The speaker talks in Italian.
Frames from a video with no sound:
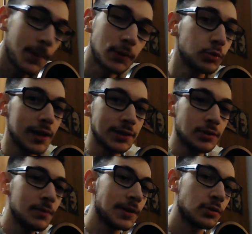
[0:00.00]
ma tutto il
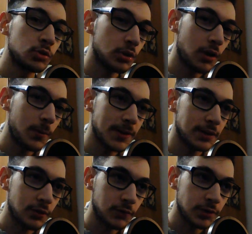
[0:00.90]
resto del mazzo gioca come se
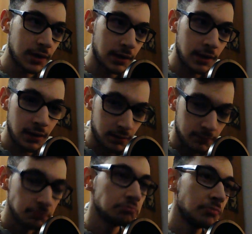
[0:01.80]
non ci fosse.
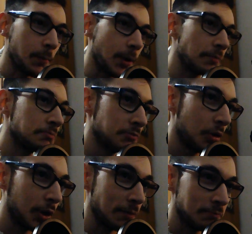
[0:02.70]
Vabbè,
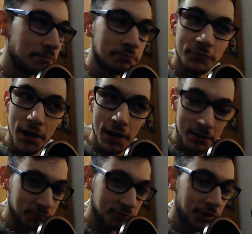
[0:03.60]
ok.
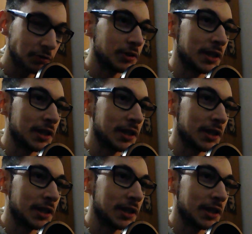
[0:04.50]
Eh, ciao a tutti,